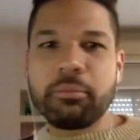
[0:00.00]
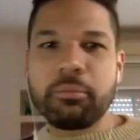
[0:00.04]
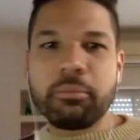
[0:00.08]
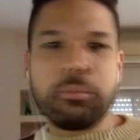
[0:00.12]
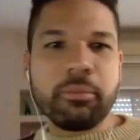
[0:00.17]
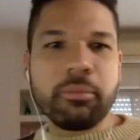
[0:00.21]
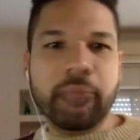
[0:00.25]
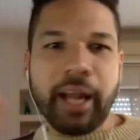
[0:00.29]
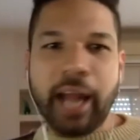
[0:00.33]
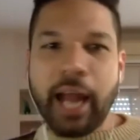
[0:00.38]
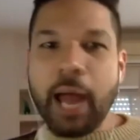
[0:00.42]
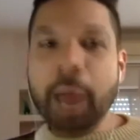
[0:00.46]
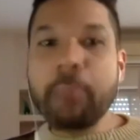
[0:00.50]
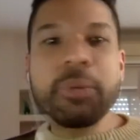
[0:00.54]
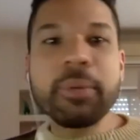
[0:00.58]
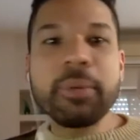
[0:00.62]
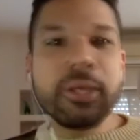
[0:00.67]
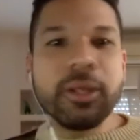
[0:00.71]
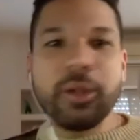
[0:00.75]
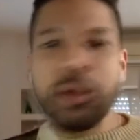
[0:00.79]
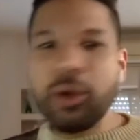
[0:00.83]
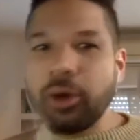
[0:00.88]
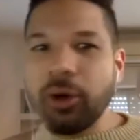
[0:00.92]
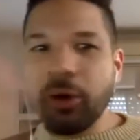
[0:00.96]

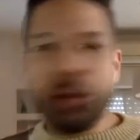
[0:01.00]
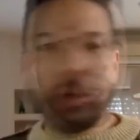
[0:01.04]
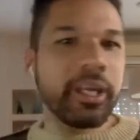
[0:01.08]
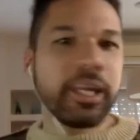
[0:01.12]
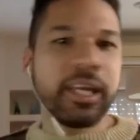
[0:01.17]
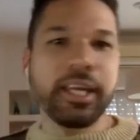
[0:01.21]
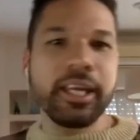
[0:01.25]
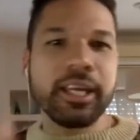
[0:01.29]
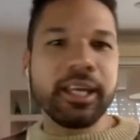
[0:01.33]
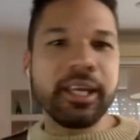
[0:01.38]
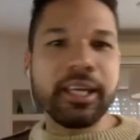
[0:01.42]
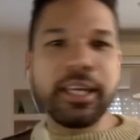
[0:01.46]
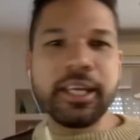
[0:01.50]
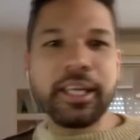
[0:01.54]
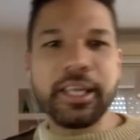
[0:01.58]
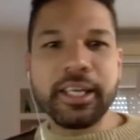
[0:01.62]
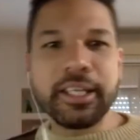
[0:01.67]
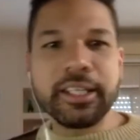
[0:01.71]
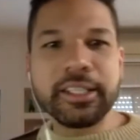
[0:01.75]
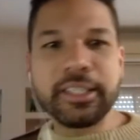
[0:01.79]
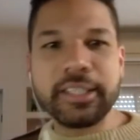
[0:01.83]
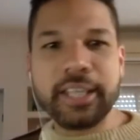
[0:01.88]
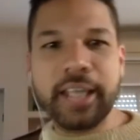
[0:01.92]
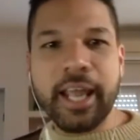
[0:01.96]
rápido y,
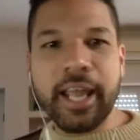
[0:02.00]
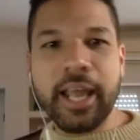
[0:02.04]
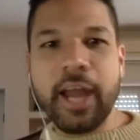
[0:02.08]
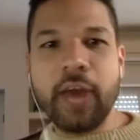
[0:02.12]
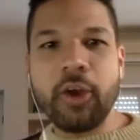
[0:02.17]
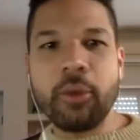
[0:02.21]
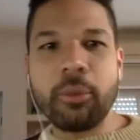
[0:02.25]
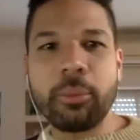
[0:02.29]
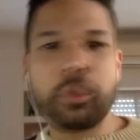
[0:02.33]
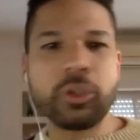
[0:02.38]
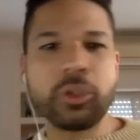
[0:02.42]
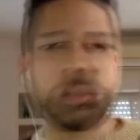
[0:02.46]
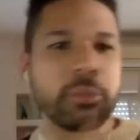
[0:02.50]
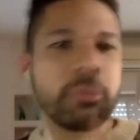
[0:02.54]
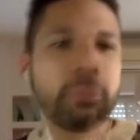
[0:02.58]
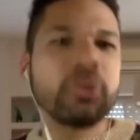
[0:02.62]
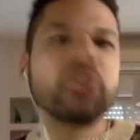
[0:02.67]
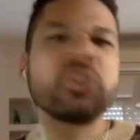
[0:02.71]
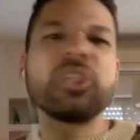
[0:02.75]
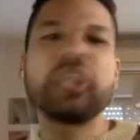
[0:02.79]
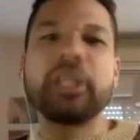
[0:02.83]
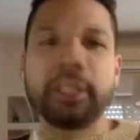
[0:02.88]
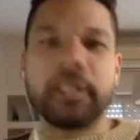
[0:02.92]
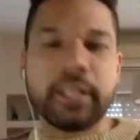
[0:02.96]
sigues a lo próximo
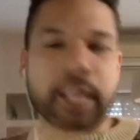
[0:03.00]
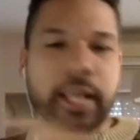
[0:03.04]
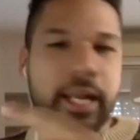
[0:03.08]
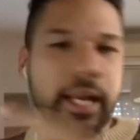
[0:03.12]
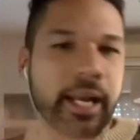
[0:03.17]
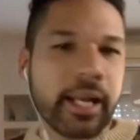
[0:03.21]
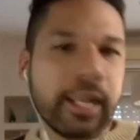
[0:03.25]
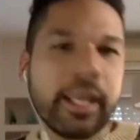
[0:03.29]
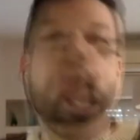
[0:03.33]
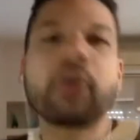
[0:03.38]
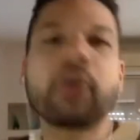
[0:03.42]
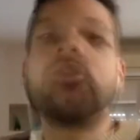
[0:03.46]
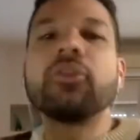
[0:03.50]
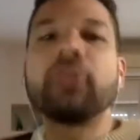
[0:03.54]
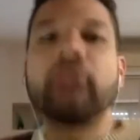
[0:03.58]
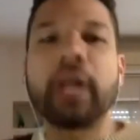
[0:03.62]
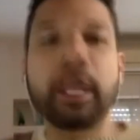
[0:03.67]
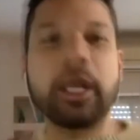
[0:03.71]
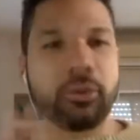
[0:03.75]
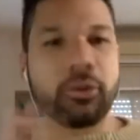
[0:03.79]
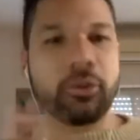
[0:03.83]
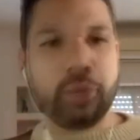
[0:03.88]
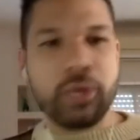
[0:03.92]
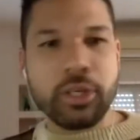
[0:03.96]
sin tener que
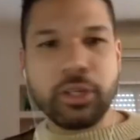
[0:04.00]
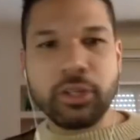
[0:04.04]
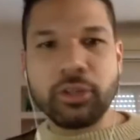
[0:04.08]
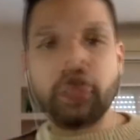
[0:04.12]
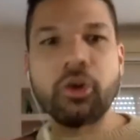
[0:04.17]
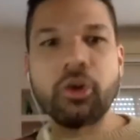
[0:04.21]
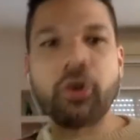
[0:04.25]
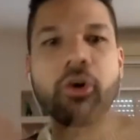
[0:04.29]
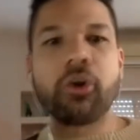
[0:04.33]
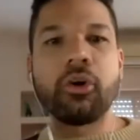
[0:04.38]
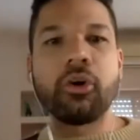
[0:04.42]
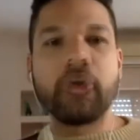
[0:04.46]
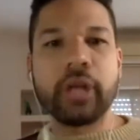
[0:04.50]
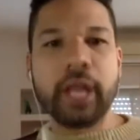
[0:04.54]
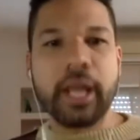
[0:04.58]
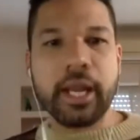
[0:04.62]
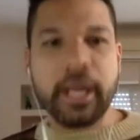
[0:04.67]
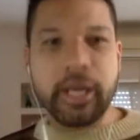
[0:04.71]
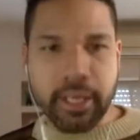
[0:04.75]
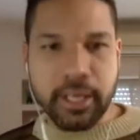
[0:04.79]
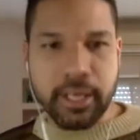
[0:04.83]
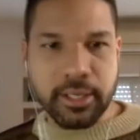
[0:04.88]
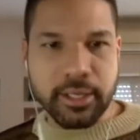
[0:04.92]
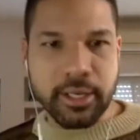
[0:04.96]
contarte una historia
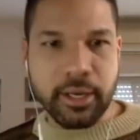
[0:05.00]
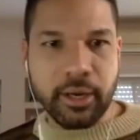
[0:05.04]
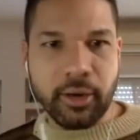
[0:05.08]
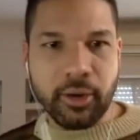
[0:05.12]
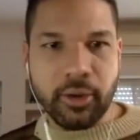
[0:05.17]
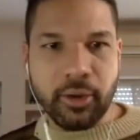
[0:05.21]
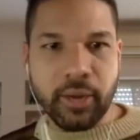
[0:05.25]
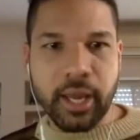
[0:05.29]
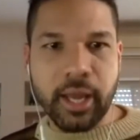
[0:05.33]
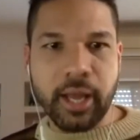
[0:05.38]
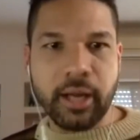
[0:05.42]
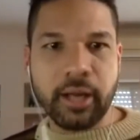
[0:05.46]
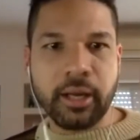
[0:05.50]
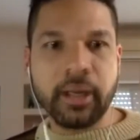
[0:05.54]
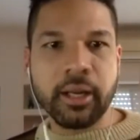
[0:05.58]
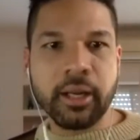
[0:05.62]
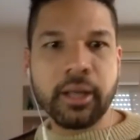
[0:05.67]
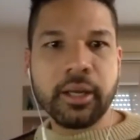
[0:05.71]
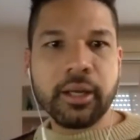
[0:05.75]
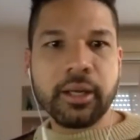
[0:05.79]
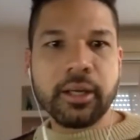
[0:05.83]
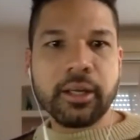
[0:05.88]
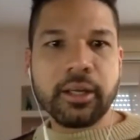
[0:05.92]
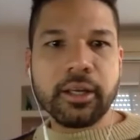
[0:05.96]
ni desarrollar
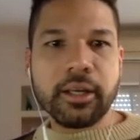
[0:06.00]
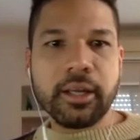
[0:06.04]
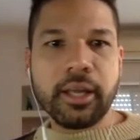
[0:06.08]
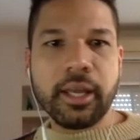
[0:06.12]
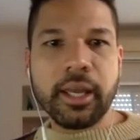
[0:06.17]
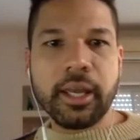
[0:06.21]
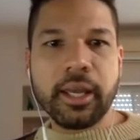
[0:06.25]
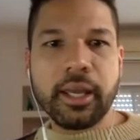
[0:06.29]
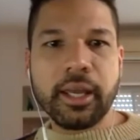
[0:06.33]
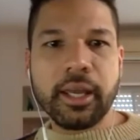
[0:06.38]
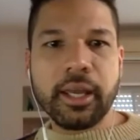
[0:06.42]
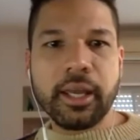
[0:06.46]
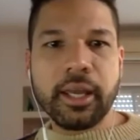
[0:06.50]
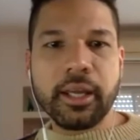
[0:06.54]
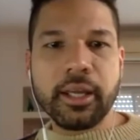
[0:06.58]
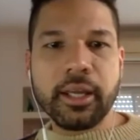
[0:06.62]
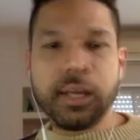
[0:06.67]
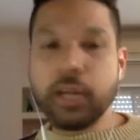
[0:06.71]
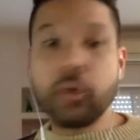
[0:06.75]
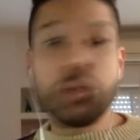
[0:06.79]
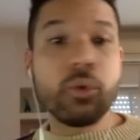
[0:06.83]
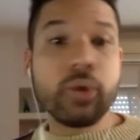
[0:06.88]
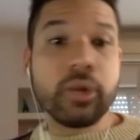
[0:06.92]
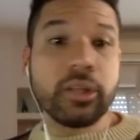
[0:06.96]
eh,
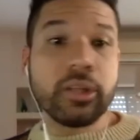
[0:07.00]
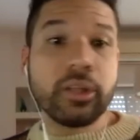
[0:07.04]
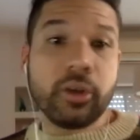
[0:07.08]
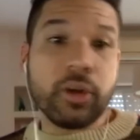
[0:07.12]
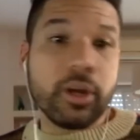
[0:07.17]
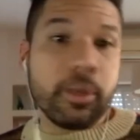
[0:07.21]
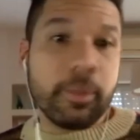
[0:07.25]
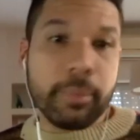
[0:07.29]
ninguna historia en